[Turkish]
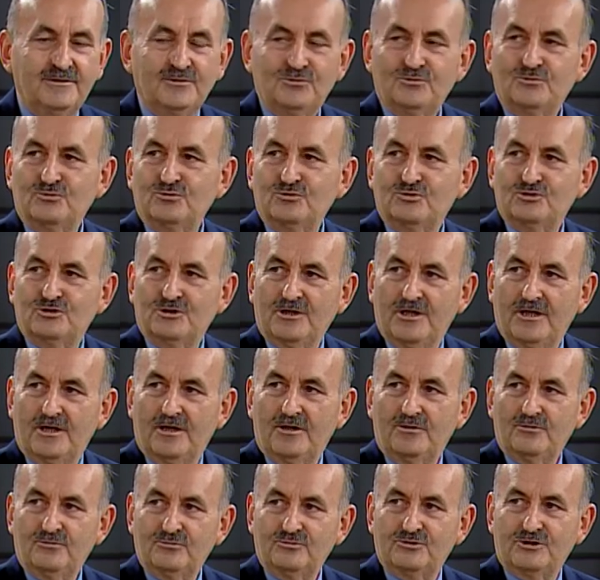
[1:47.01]
Rusya
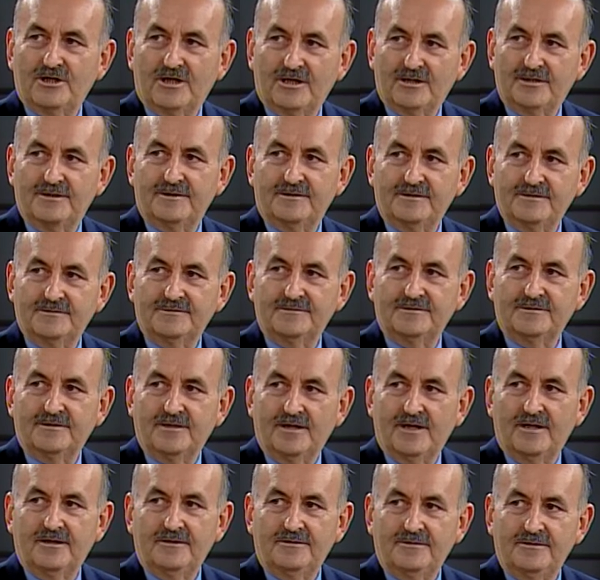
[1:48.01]
uçak krizi
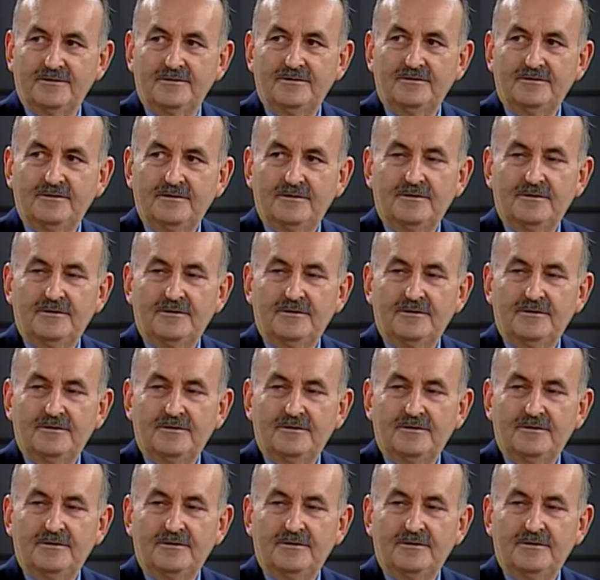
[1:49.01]
geldi.